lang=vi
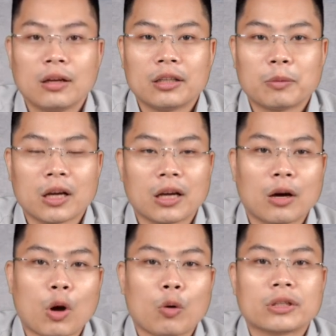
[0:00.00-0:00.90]
nhưng mà
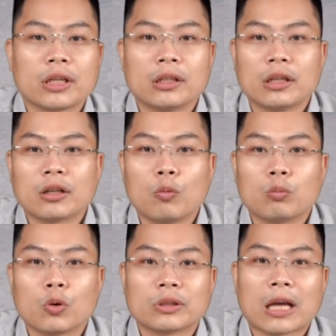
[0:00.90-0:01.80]
qua quá trình thi
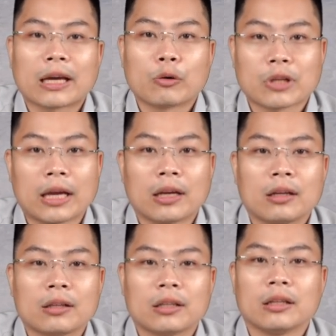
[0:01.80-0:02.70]
công đội giá kéo dài
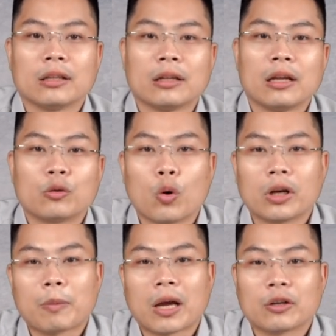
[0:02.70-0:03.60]
thì đến cuối
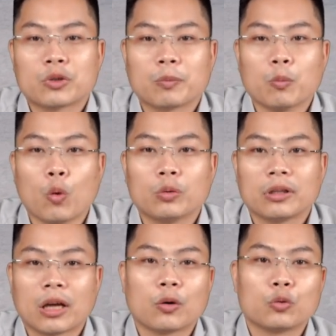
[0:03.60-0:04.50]
năm 2014
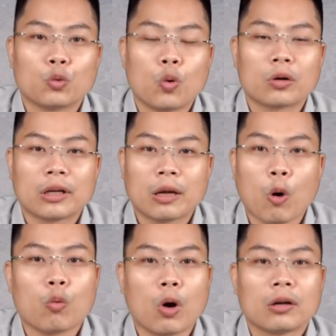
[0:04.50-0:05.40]
thì nhà thầu Trung Quốc này đã
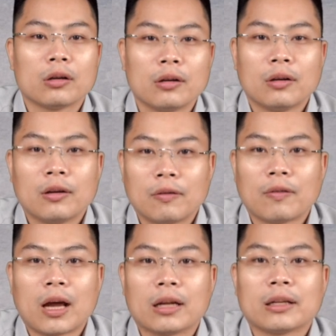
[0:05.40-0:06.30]
bỏ cuộc
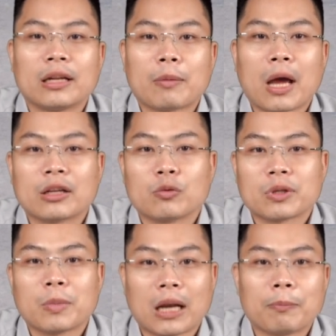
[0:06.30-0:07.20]
và đến năm
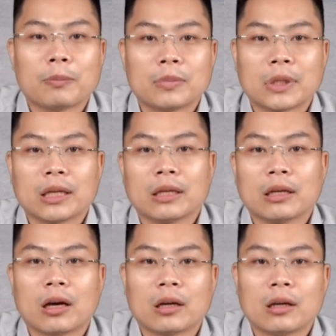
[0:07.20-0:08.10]
2015
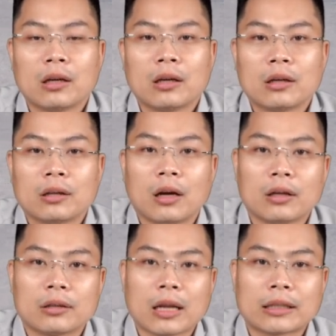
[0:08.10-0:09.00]
thì
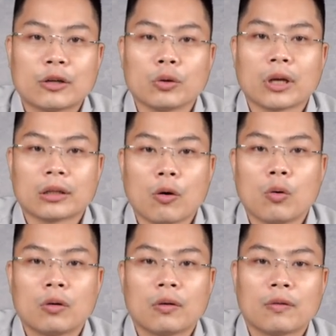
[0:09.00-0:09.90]
à, đã thay đổi nhà
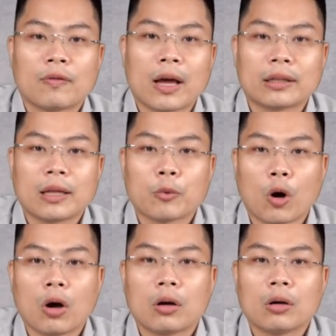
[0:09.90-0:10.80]
thầu và tiếp
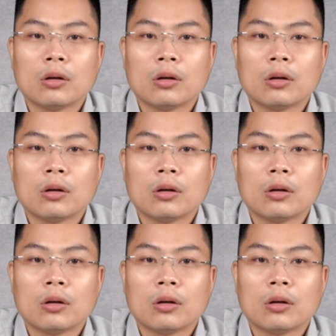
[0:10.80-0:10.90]
đó